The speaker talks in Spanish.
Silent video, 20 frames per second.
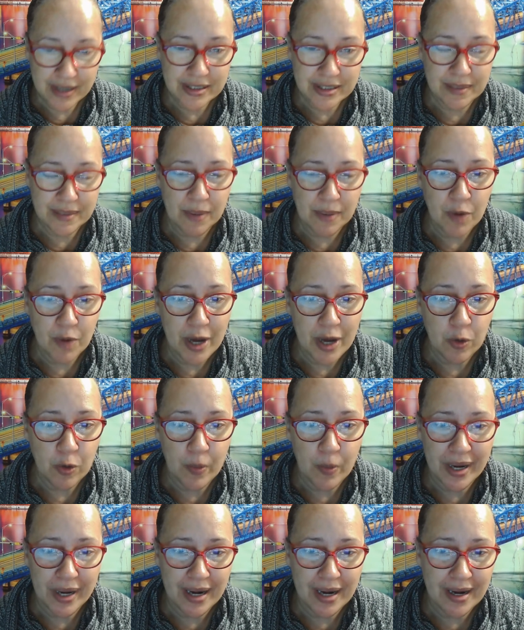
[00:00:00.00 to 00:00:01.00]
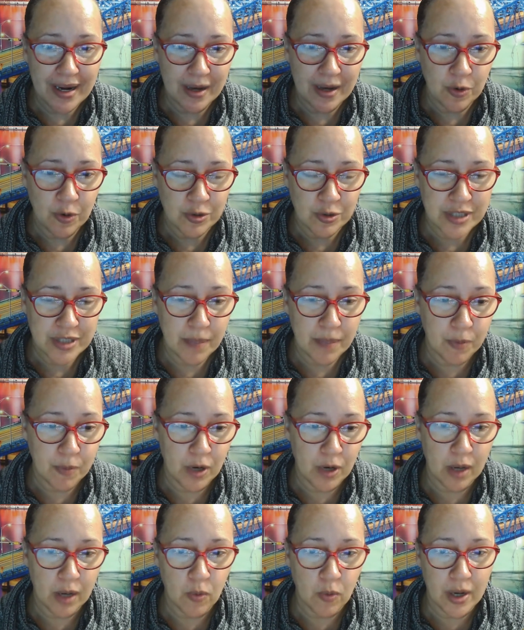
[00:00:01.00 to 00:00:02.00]
Si vamos a enumerar las cosas por
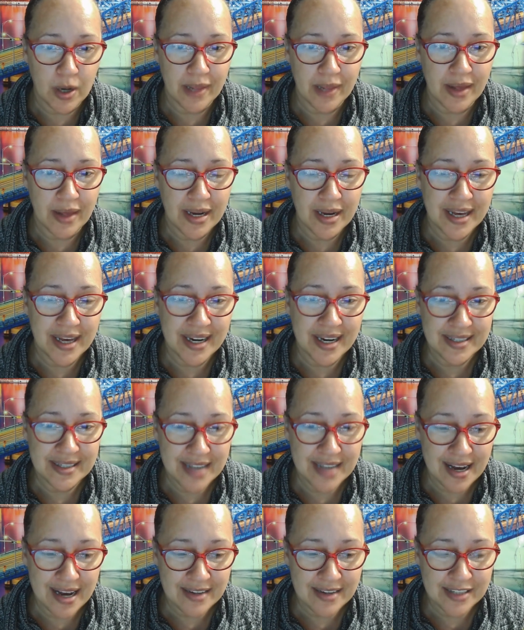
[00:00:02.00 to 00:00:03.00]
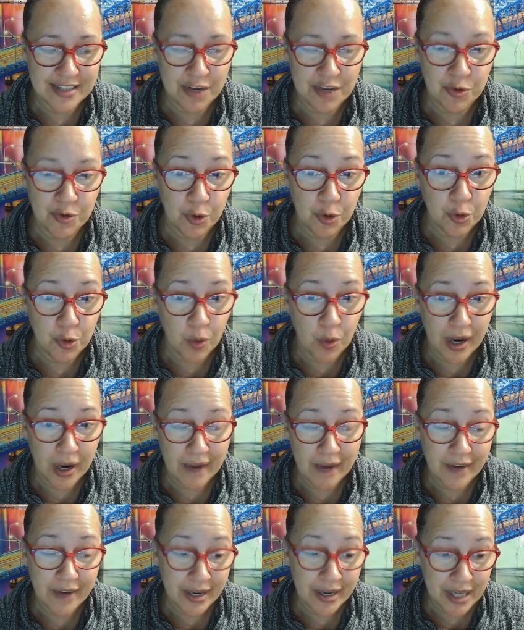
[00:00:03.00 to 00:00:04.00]
las cuales darle gracias al Señor, no
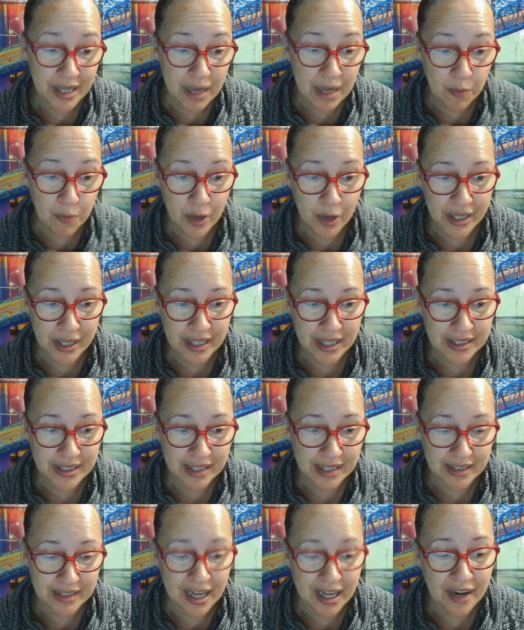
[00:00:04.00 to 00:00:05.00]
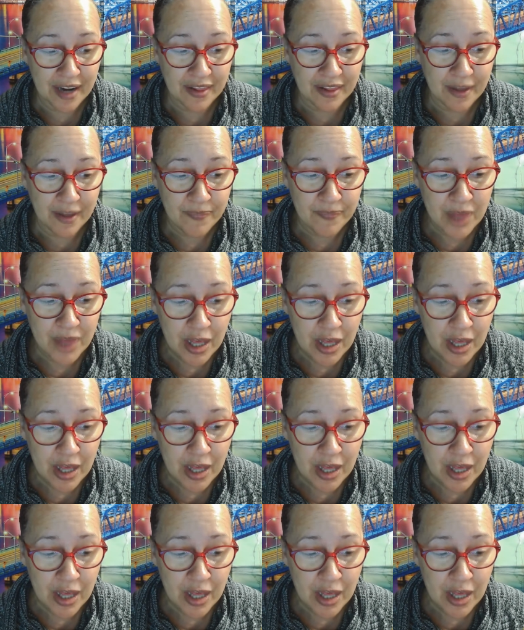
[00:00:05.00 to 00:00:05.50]
acabaríamos en esta tarde.